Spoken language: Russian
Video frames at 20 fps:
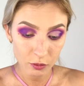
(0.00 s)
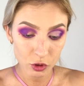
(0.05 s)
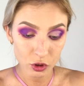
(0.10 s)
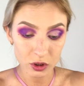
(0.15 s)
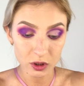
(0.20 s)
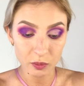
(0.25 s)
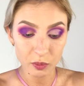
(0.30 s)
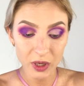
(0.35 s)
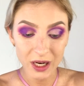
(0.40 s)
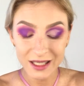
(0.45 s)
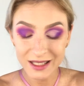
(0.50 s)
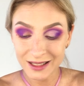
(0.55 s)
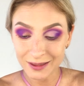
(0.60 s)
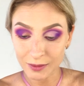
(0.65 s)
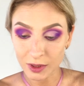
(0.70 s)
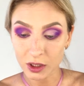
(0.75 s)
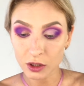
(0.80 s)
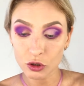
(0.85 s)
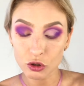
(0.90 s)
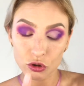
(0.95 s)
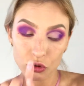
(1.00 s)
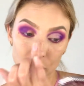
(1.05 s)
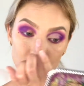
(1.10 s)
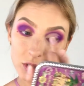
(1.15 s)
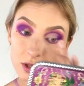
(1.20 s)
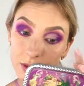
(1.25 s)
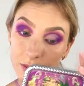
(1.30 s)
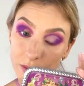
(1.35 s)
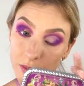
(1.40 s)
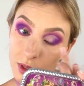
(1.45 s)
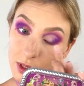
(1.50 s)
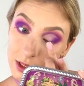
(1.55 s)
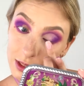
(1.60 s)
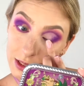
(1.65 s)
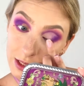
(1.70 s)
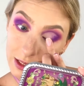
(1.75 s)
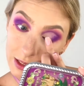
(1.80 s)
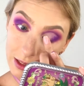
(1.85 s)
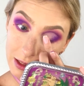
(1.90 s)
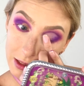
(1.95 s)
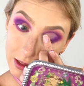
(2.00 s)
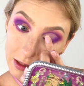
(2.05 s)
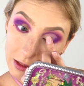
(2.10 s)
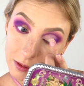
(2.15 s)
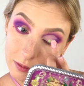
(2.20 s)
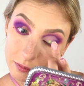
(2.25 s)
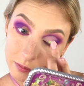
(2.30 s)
Просто пальцем это еще и быстрее.